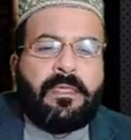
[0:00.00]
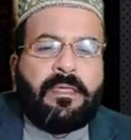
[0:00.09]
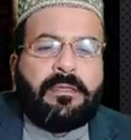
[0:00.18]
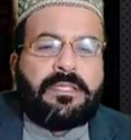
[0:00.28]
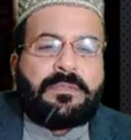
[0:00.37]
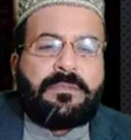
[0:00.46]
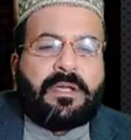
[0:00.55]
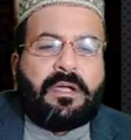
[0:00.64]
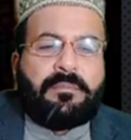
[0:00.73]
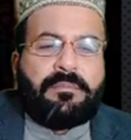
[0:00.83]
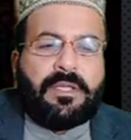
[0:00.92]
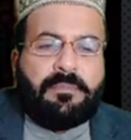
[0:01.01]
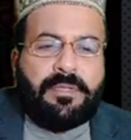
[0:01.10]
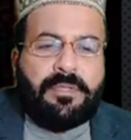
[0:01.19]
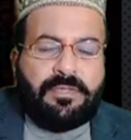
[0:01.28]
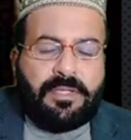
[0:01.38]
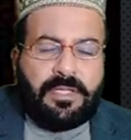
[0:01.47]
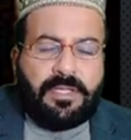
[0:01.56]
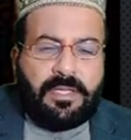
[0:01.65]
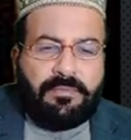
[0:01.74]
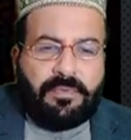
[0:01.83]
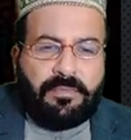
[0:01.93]
जिसमें कामयाबी जो
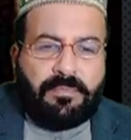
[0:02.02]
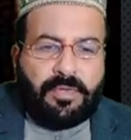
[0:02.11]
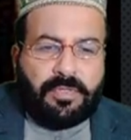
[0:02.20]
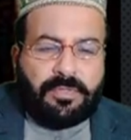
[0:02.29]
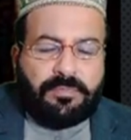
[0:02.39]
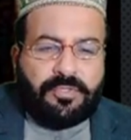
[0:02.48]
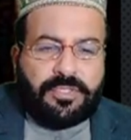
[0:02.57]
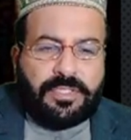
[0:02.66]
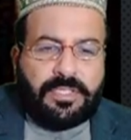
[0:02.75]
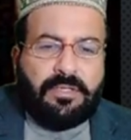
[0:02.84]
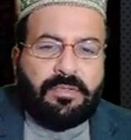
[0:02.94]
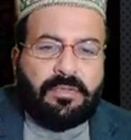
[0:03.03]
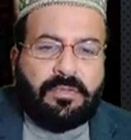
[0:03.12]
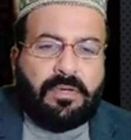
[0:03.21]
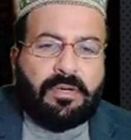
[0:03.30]
है वो बहुत मुश्किल हो